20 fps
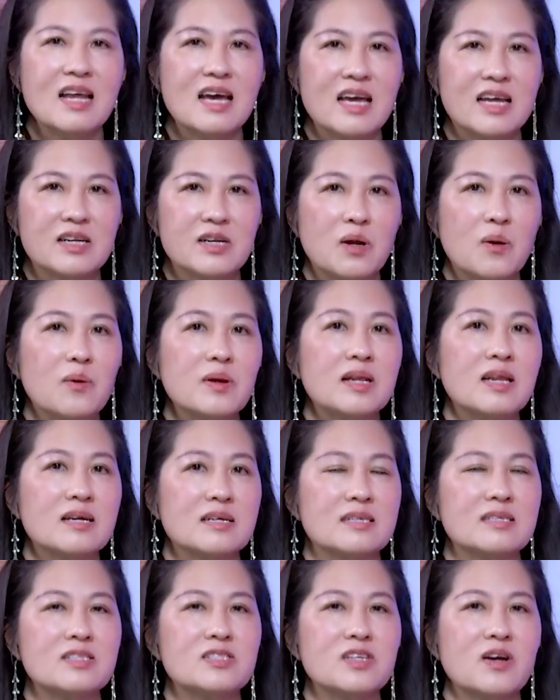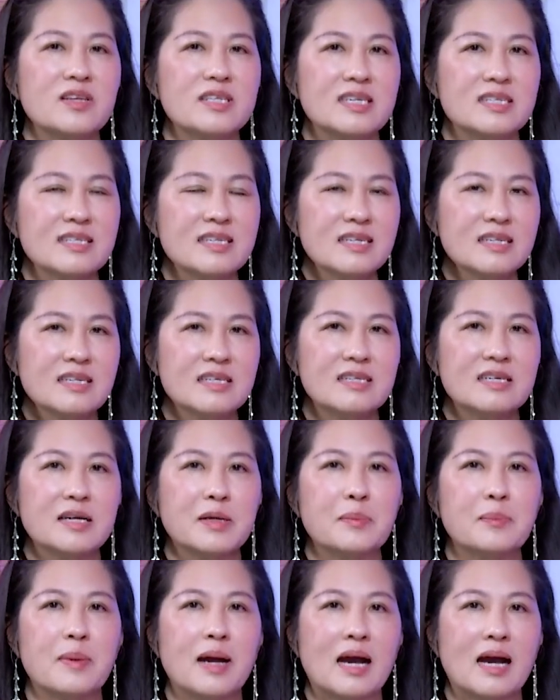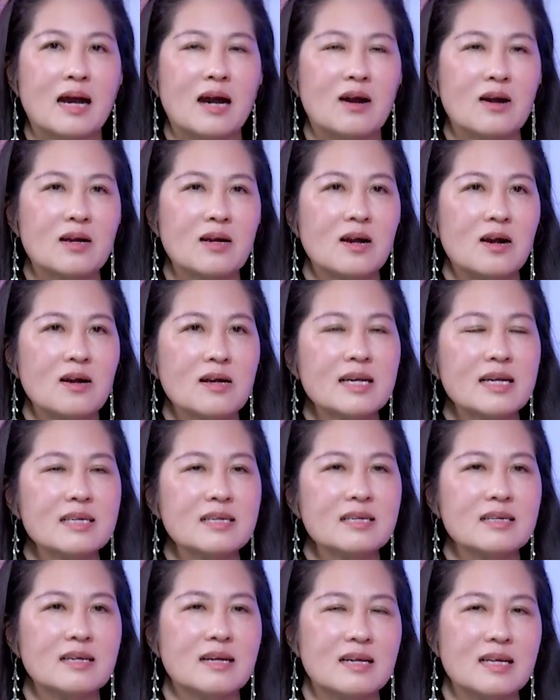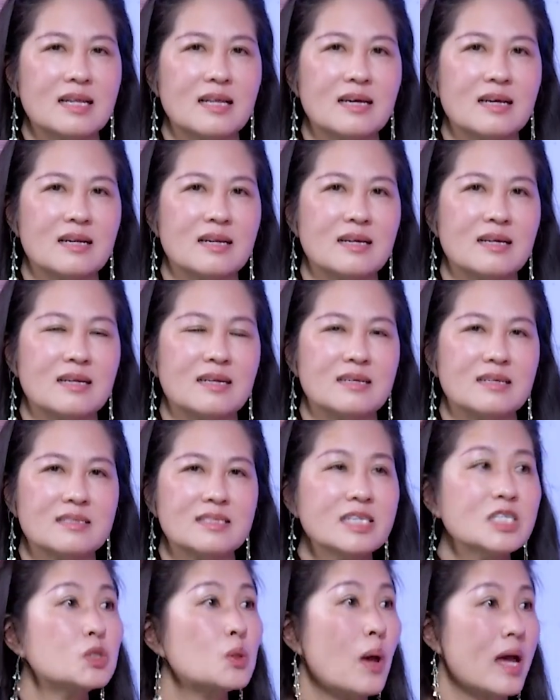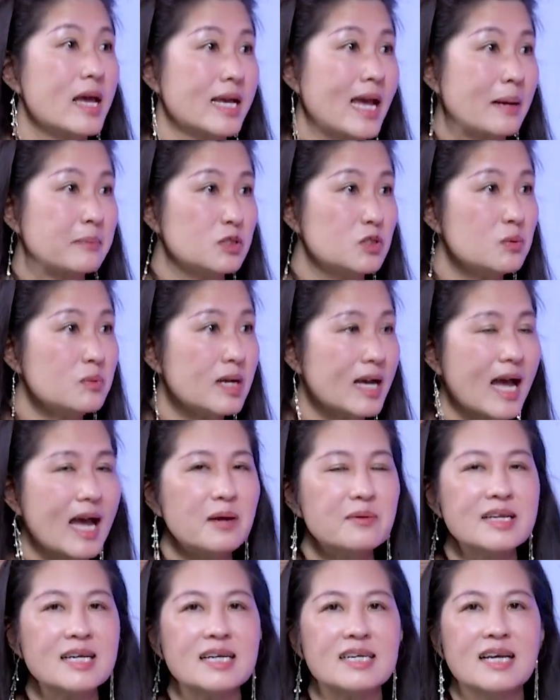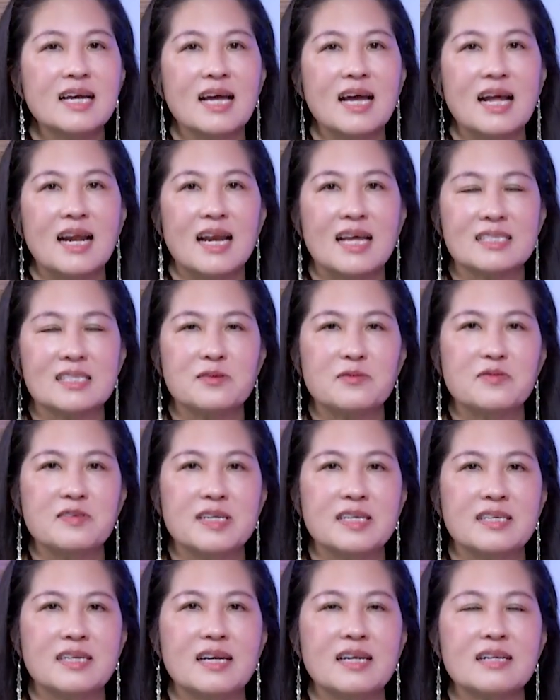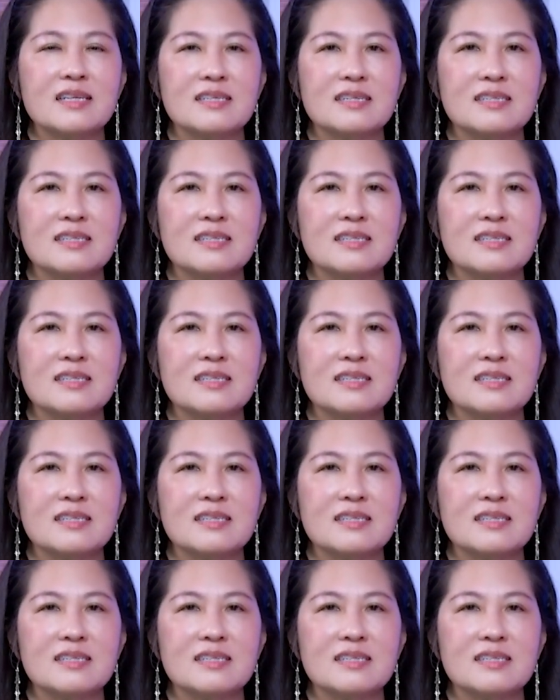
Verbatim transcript: đề nội lực cho những cái người mà họ có cái, cái gọi là, là, là trí tuệ cảm xúc cao đó, là tự vì ấy,